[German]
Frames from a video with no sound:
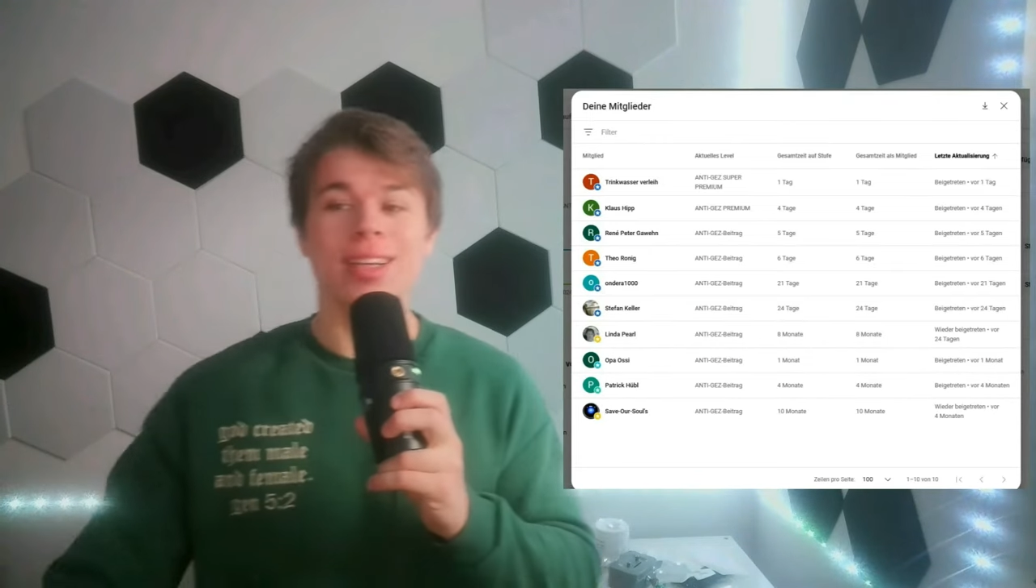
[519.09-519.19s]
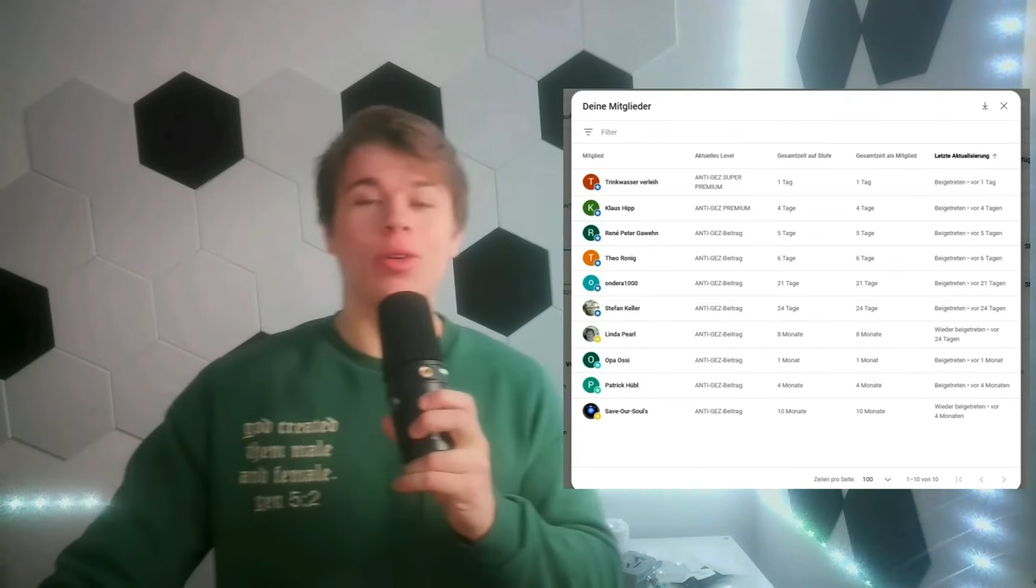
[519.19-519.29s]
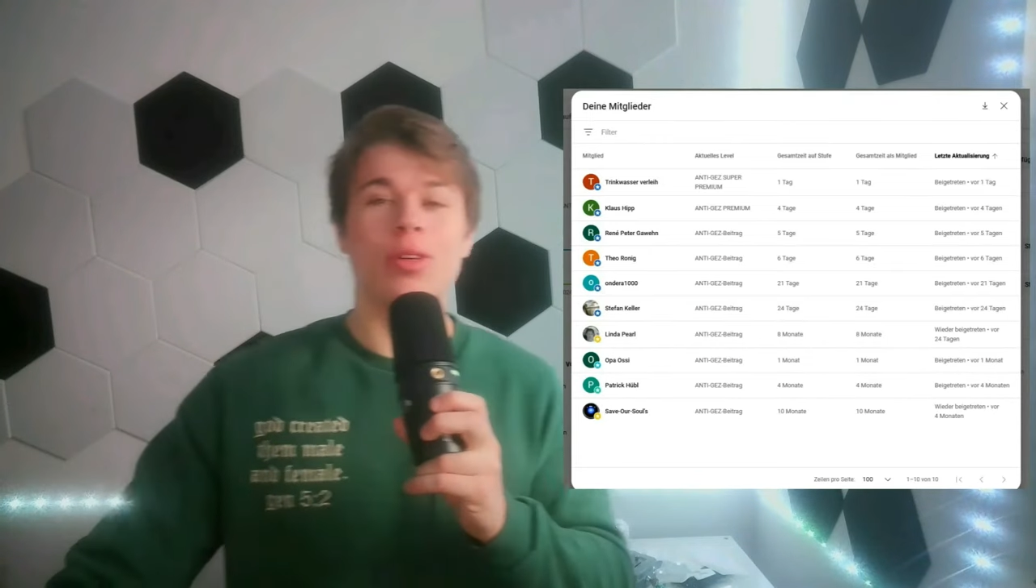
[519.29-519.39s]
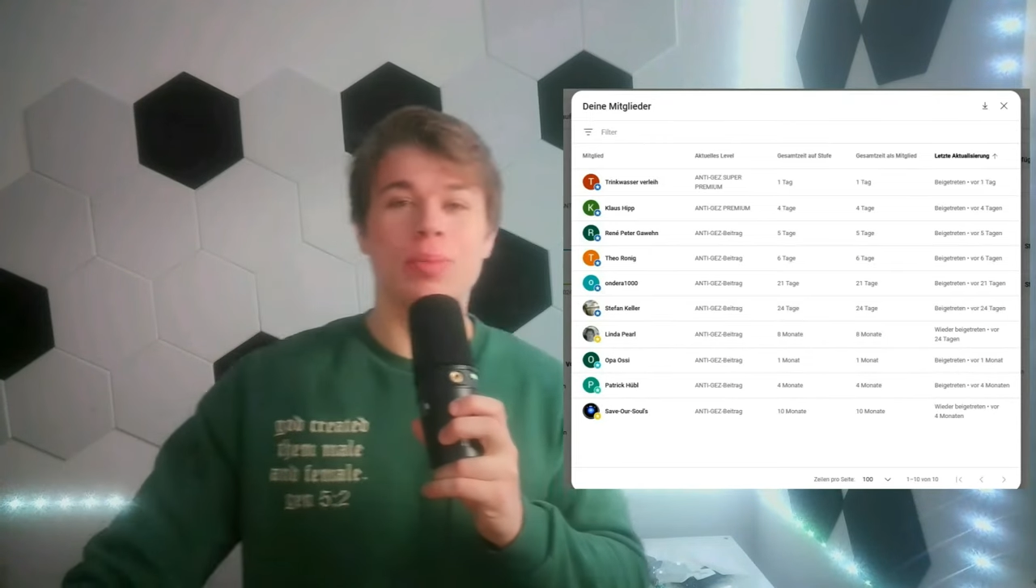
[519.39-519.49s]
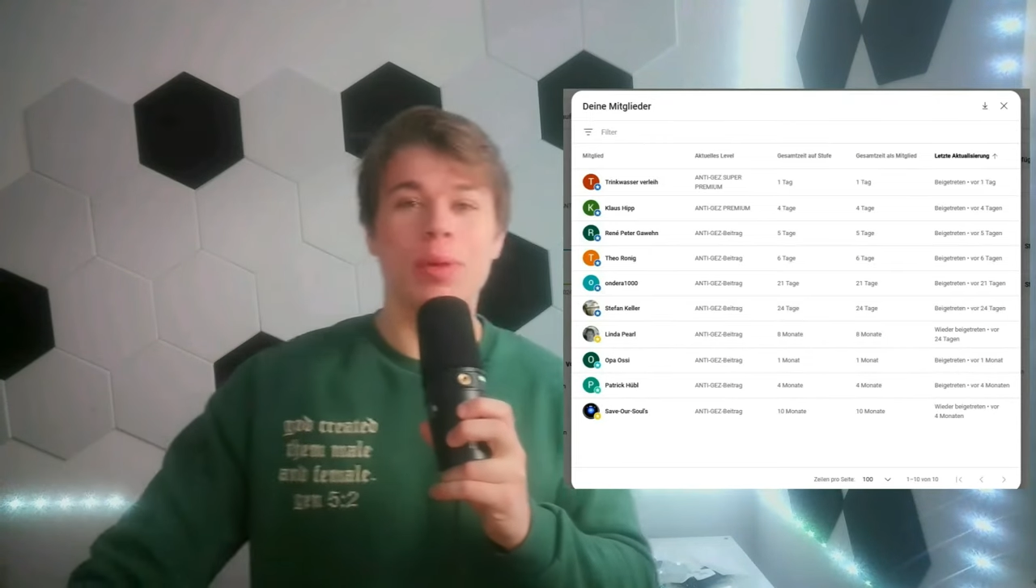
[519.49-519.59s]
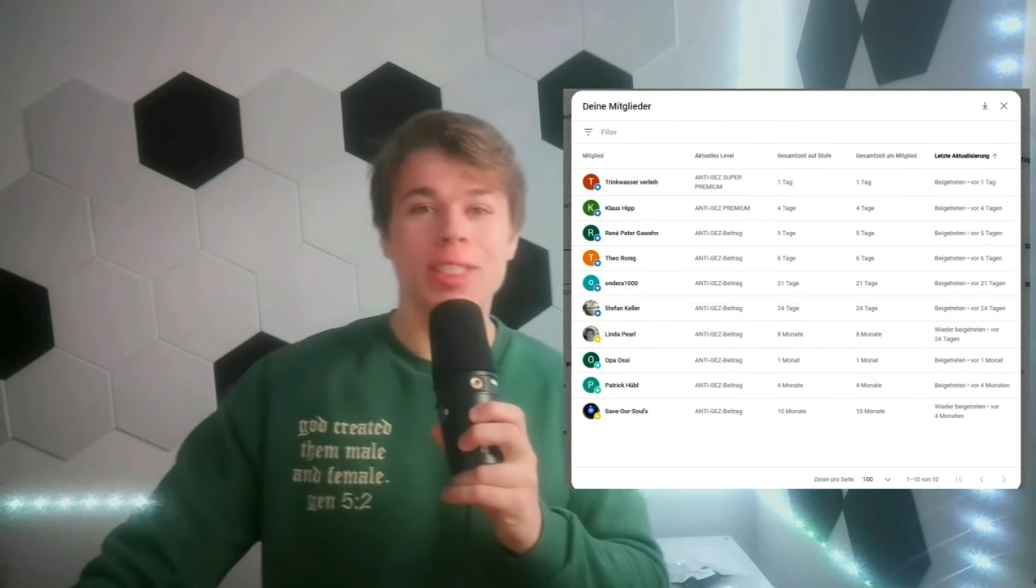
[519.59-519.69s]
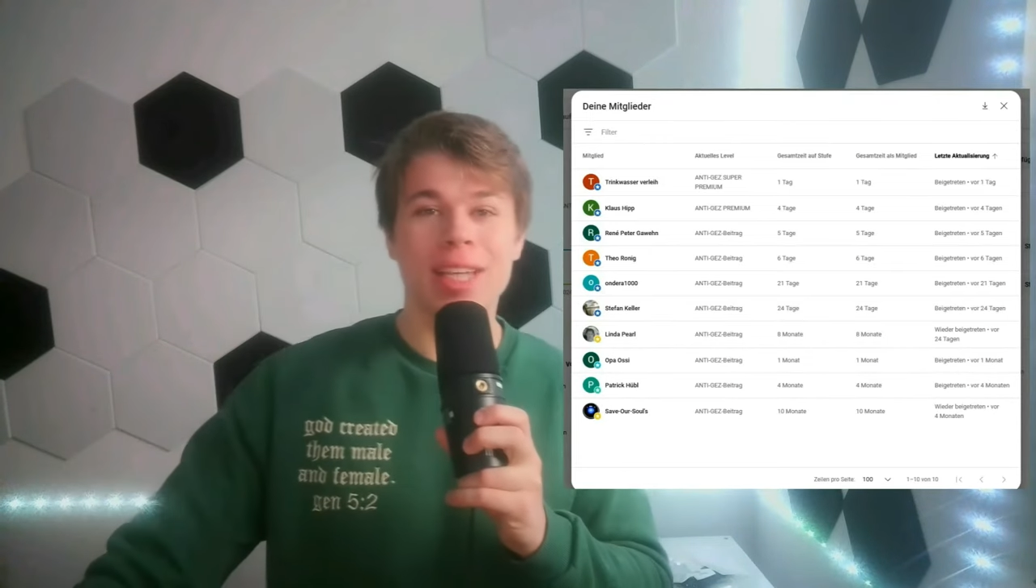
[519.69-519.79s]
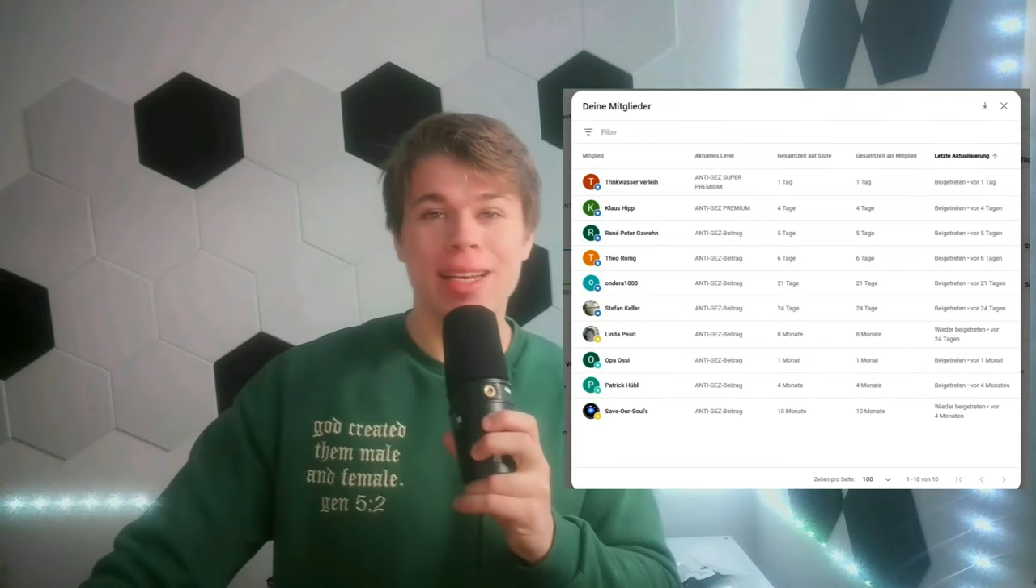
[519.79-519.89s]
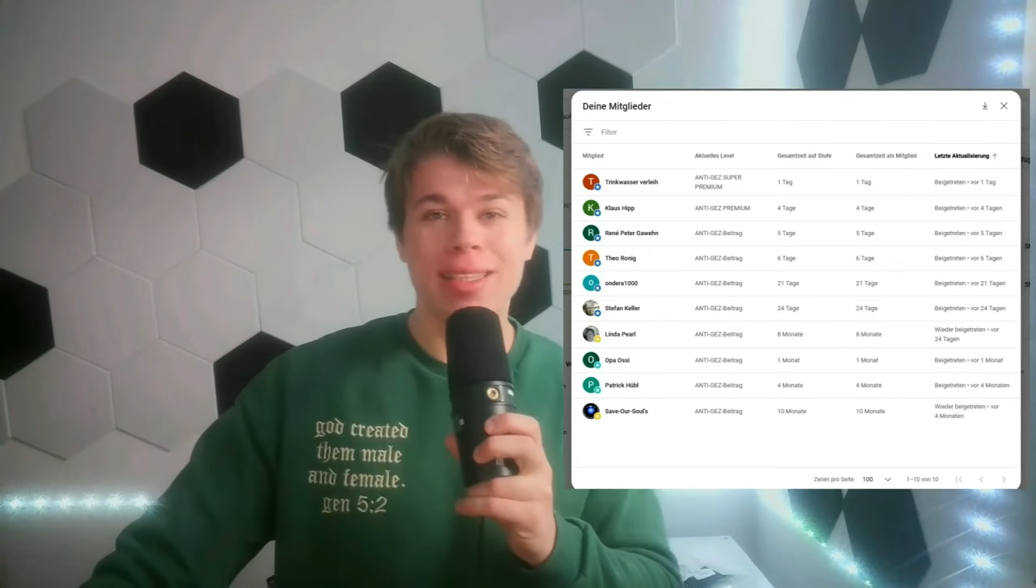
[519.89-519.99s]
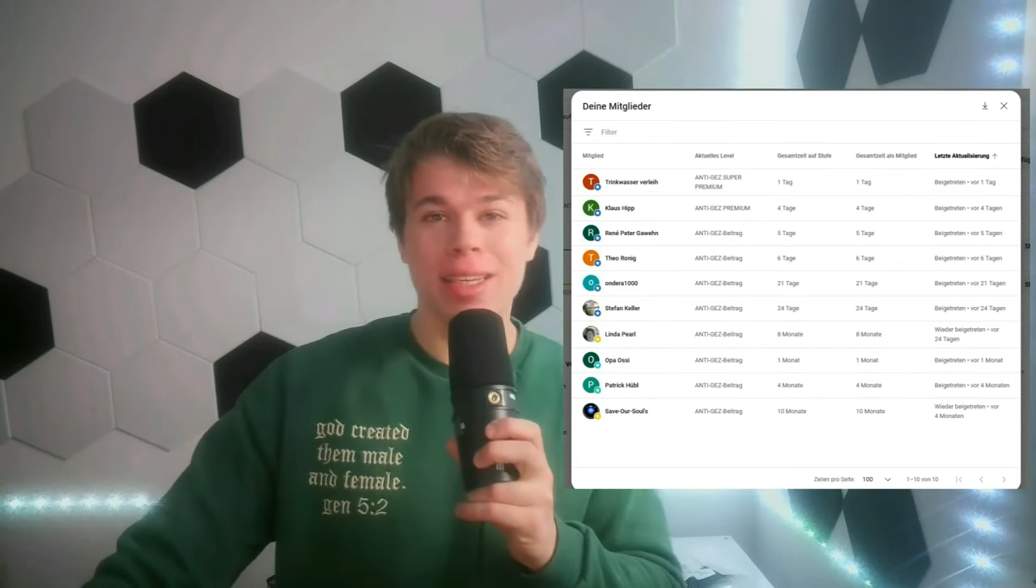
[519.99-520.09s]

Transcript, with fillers: doch ich möchte an dieser